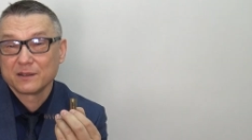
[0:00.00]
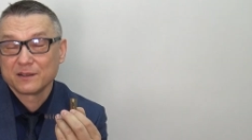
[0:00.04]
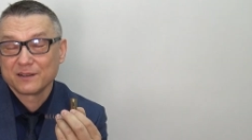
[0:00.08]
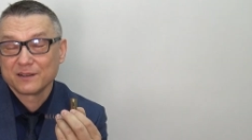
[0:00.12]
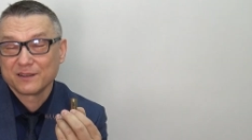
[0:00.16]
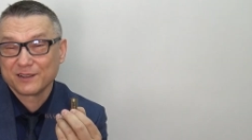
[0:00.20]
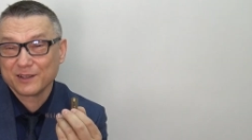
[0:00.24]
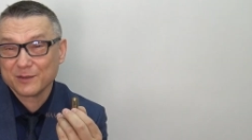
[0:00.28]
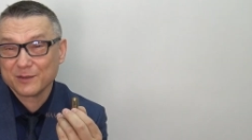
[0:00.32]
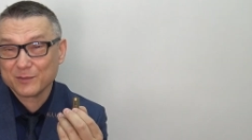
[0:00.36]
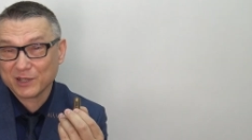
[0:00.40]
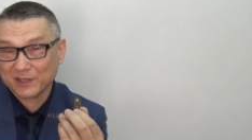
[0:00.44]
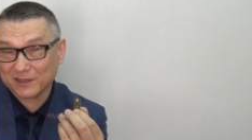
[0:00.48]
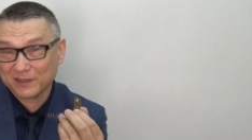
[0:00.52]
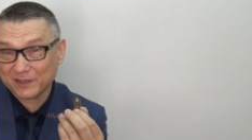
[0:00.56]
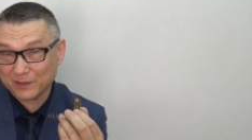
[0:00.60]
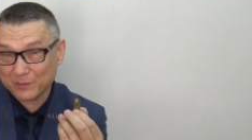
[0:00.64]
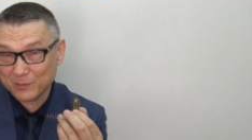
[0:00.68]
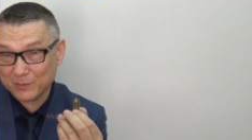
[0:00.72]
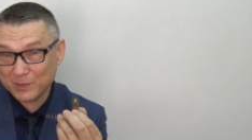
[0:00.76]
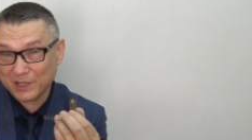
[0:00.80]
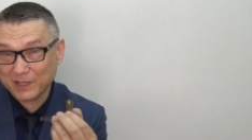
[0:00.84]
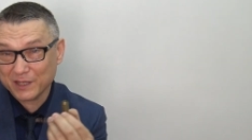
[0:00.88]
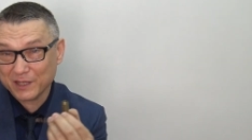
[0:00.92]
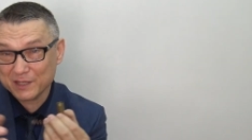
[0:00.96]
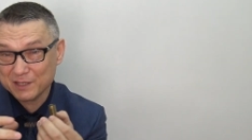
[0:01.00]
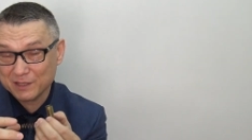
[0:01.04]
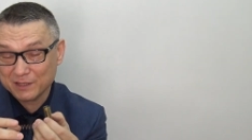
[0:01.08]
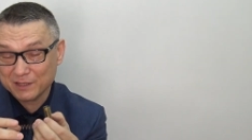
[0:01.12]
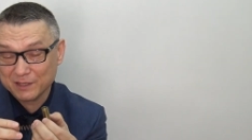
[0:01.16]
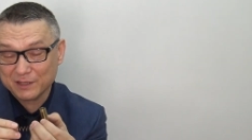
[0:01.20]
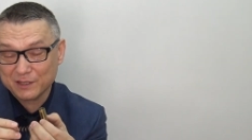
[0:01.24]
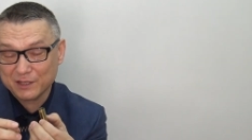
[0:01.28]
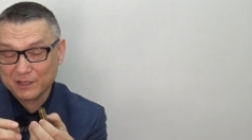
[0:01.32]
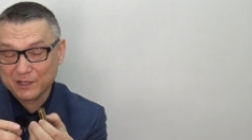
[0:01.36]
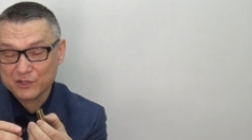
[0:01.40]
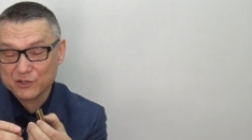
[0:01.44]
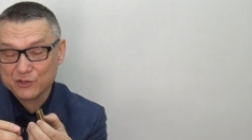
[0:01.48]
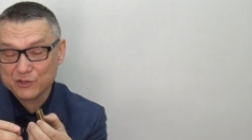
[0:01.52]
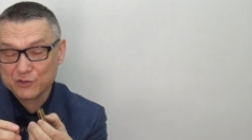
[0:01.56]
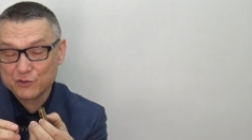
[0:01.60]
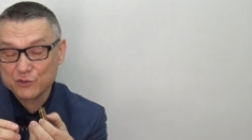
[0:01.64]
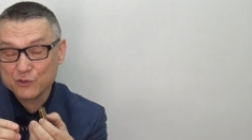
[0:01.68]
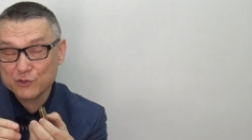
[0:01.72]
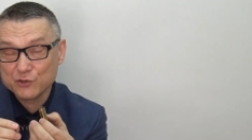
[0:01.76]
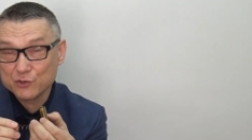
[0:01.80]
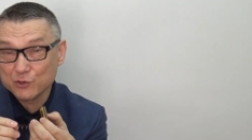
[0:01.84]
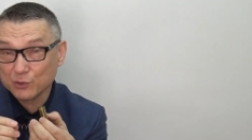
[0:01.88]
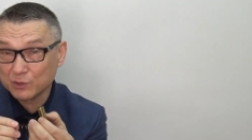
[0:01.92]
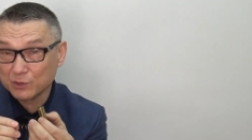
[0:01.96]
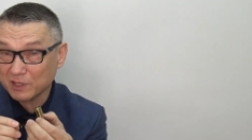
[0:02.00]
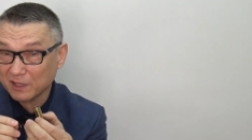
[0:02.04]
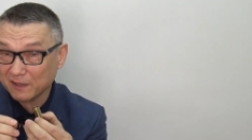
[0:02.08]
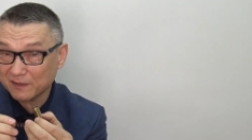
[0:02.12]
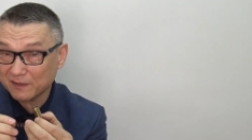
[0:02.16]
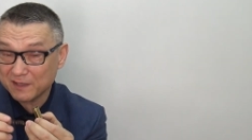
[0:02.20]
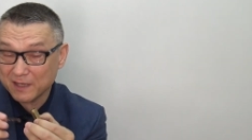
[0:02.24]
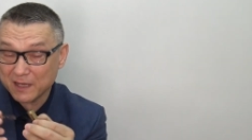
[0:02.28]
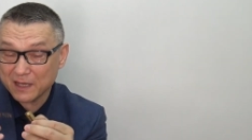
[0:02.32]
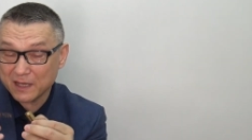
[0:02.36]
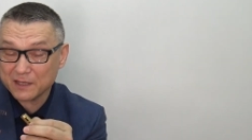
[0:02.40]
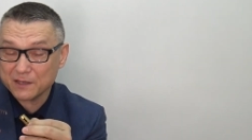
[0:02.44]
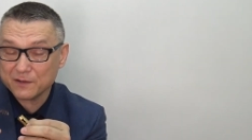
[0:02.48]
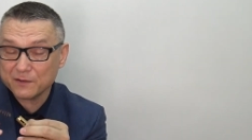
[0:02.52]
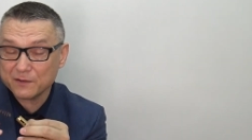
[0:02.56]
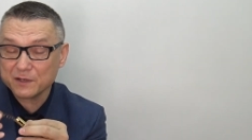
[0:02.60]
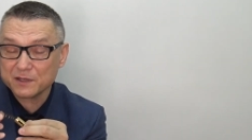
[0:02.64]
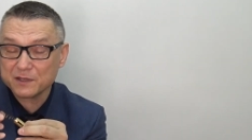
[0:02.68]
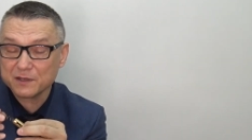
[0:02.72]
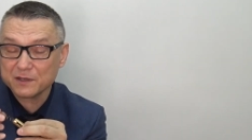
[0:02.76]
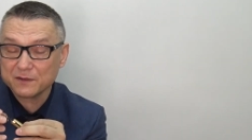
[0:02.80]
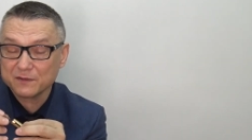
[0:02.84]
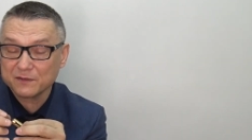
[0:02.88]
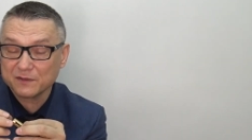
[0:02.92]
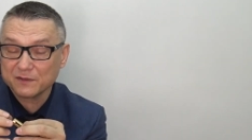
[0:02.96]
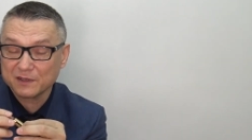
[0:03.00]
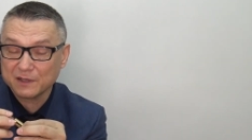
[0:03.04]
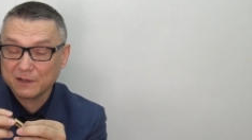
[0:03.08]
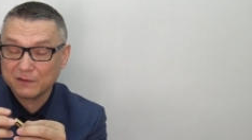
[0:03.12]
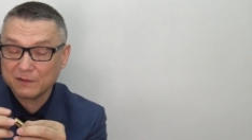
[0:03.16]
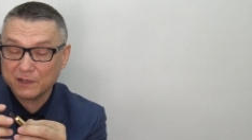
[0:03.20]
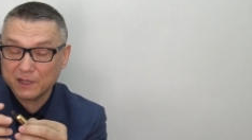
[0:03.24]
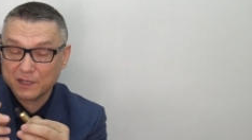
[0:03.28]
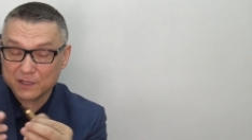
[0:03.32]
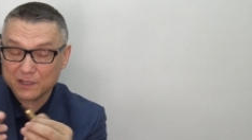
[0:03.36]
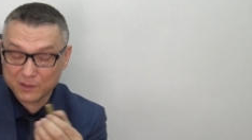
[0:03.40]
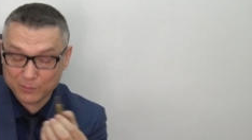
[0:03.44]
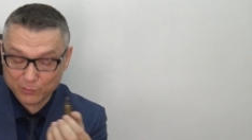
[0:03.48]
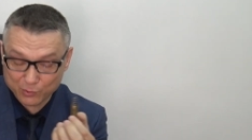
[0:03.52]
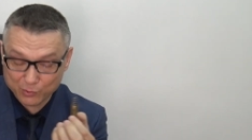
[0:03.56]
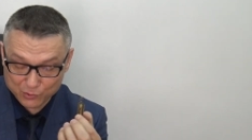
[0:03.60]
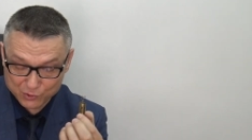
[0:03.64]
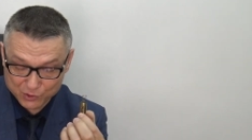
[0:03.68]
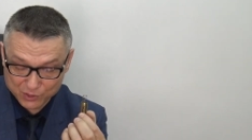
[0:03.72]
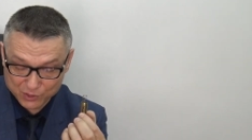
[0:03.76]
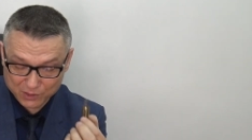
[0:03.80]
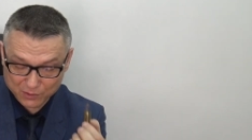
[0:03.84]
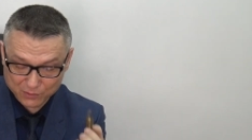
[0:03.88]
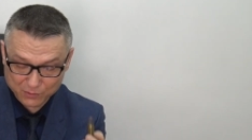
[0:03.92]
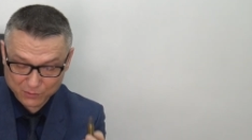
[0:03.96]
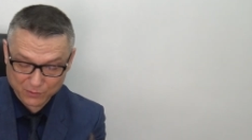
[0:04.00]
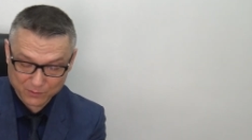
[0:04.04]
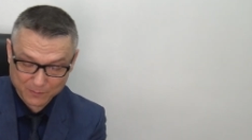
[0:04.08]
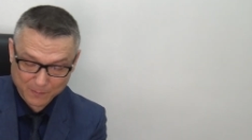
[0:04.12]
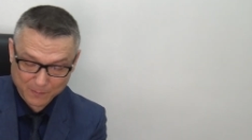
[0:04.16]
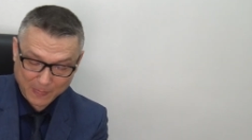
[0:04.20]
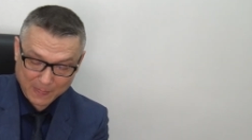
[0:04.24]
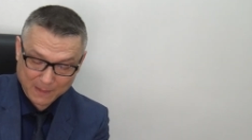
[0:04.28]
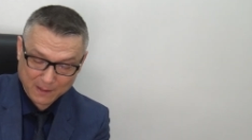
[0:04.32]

7 раз отмерь, один отрежь. Чуть-чуть растягиваете, вставляете пружинку